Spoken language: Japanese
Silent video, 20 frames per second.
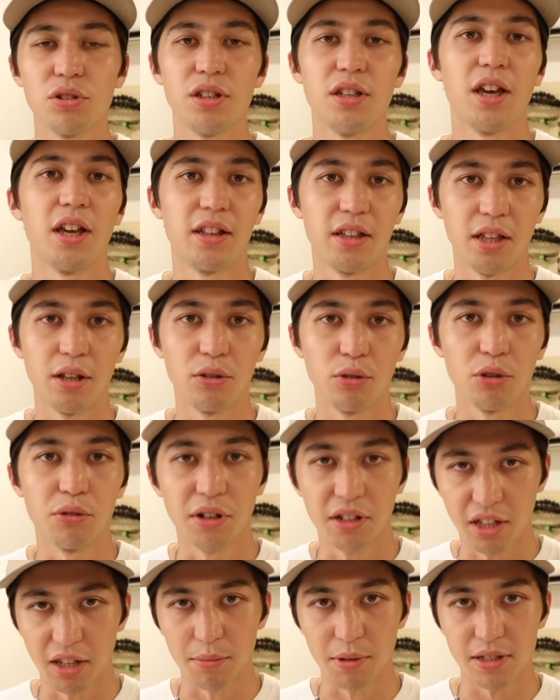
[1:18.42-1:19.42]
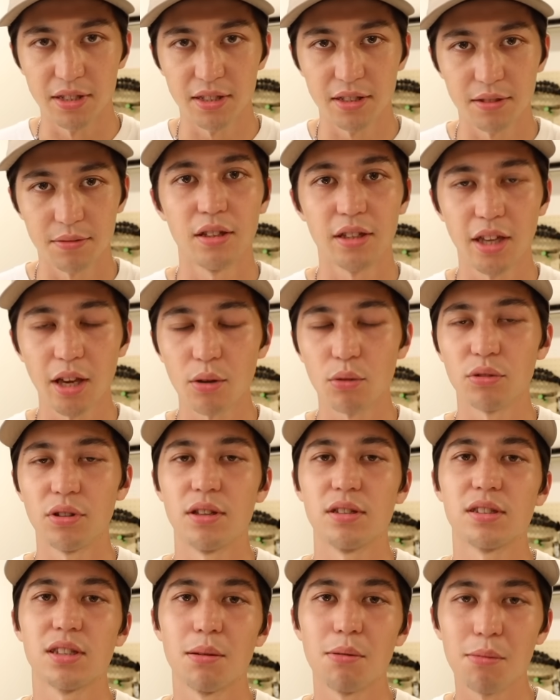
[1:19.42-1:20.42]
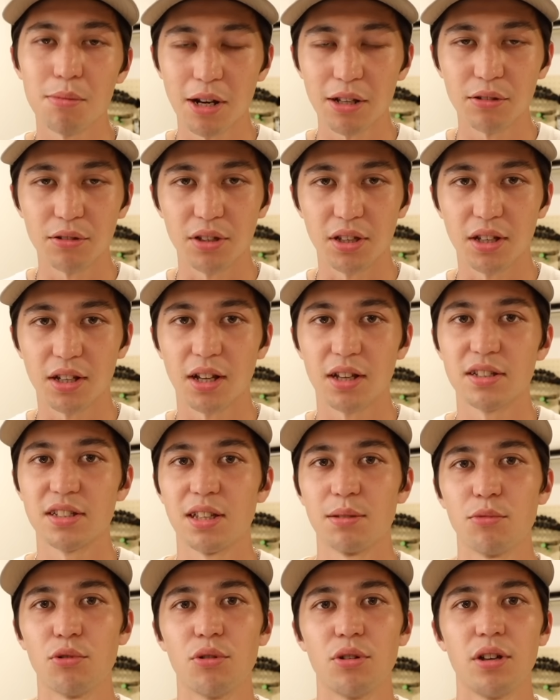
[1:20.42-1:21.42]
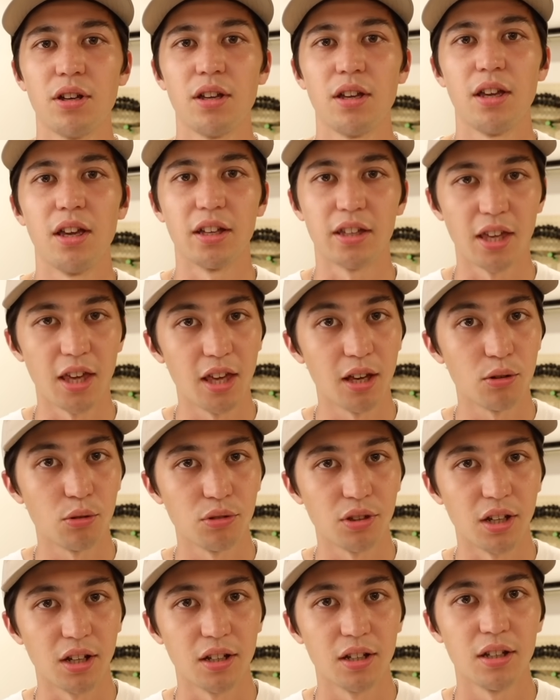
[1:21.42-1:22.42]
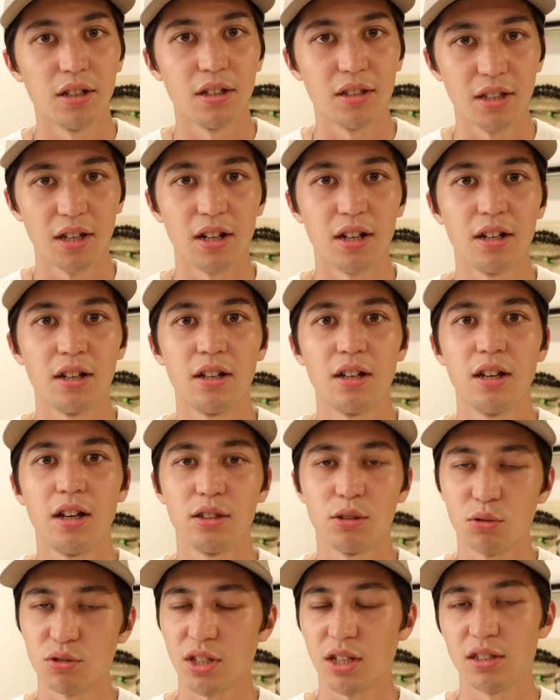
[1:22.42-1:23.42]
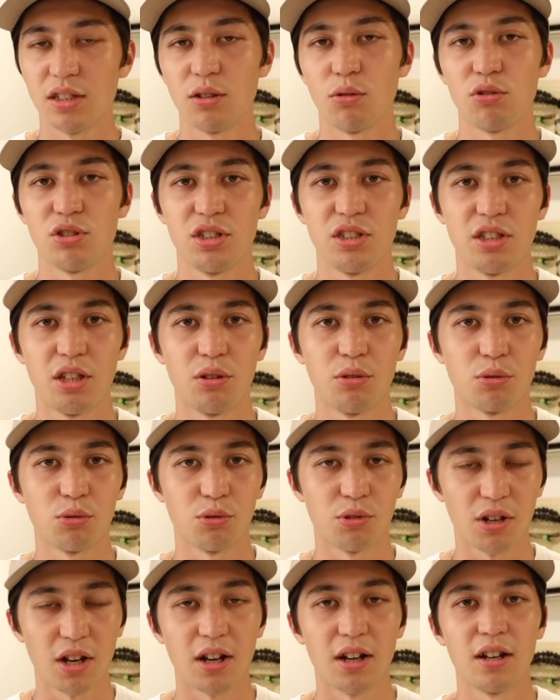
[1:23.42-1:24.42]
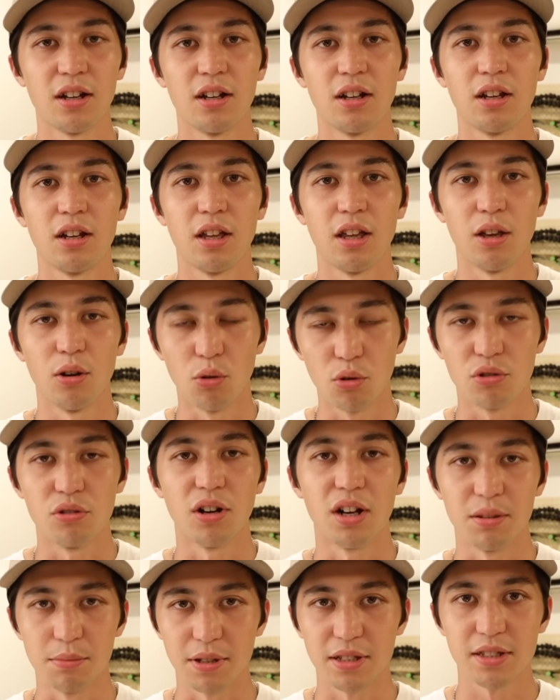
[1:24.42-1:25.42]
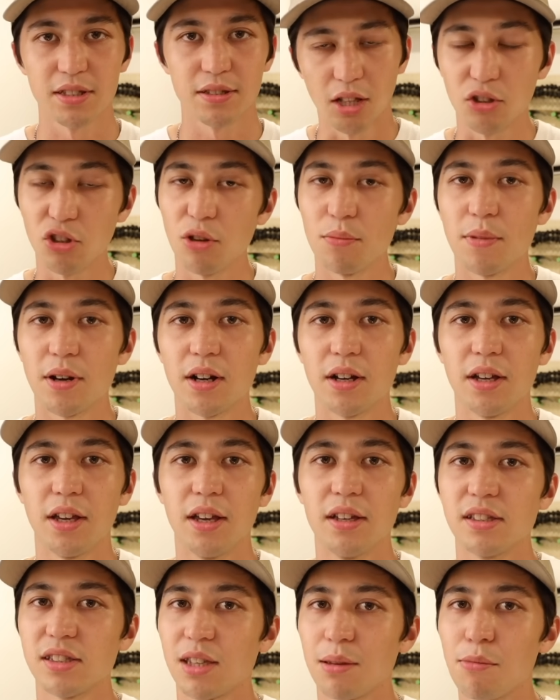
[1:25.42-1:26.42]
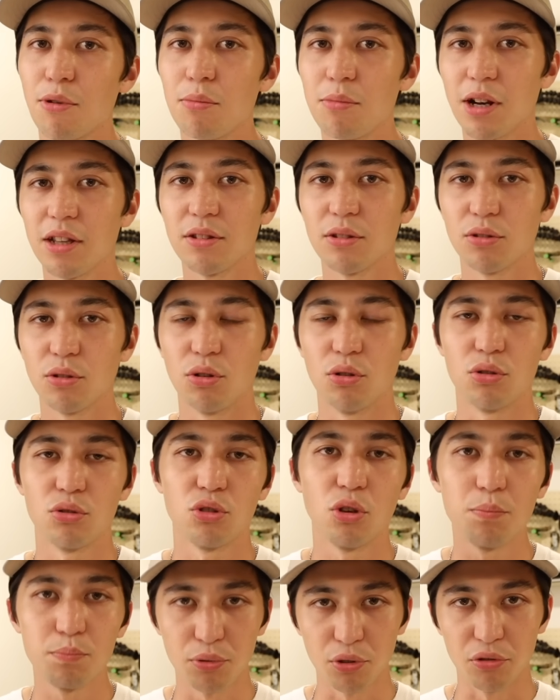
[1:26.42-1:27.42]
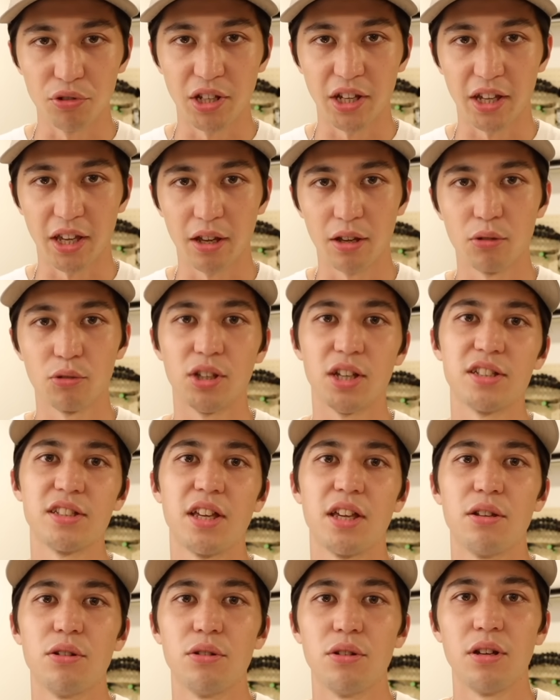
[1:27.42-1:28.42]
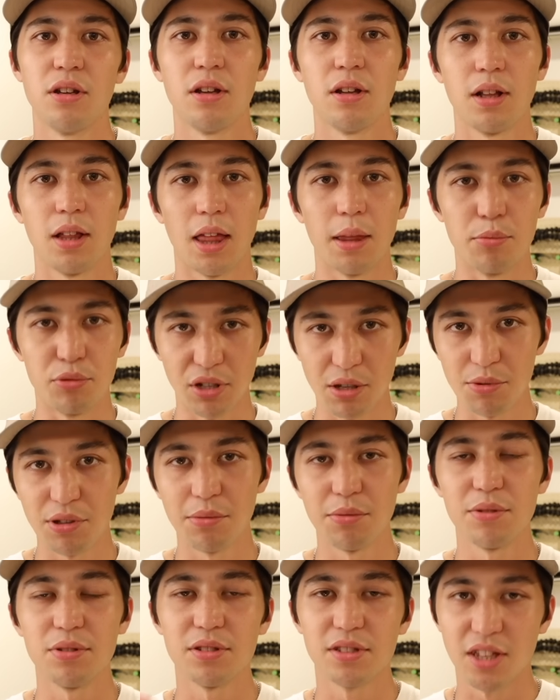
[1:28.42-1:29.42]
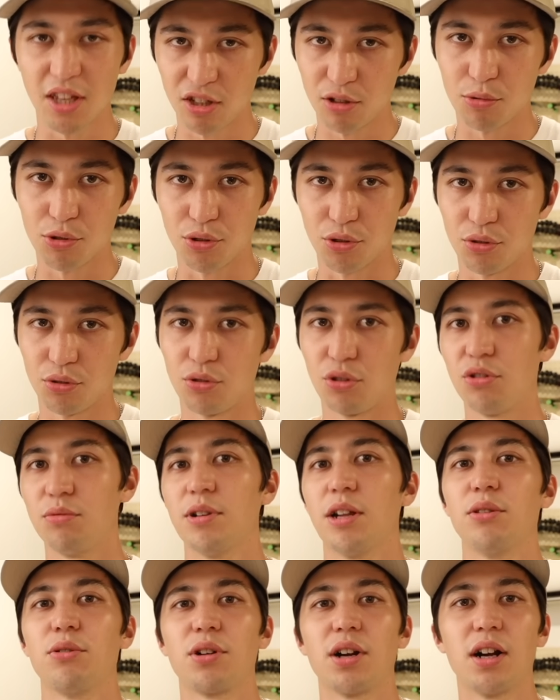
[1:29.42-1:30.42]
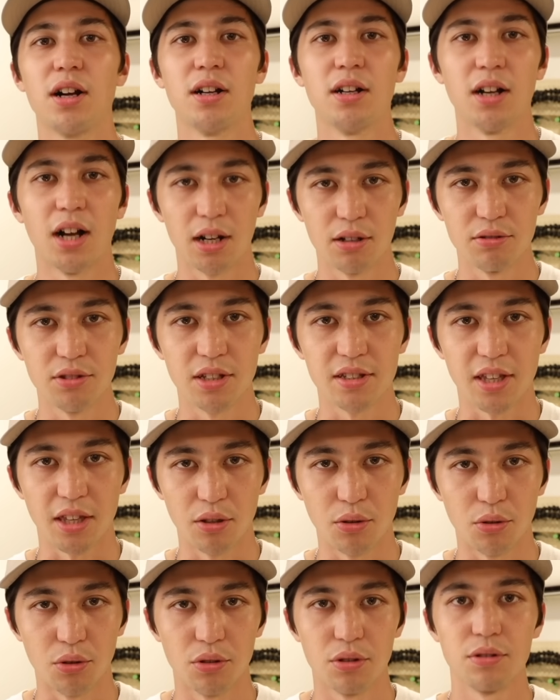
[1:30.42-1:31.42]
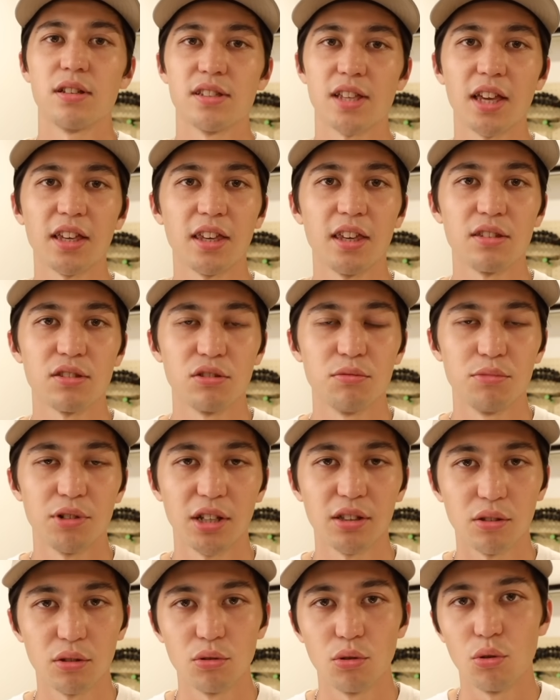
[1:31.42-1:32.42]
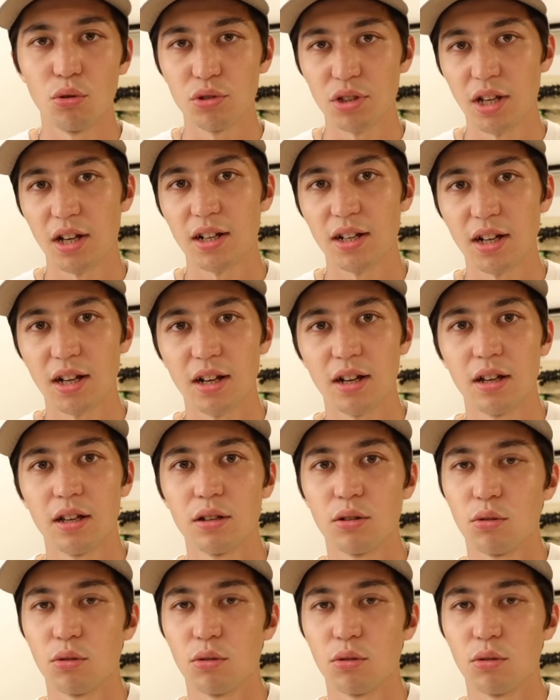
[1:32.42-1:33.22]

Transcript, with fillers: に減ってると言われていますで結構ねスケボーブランドに関しても経営困難や倒産に陥っているところが多くあります例えばスケボーブランドのトップの売り上げを出しているプリミティブスケートボードというブランドがあるんですけど最近そのブランドのオーナーが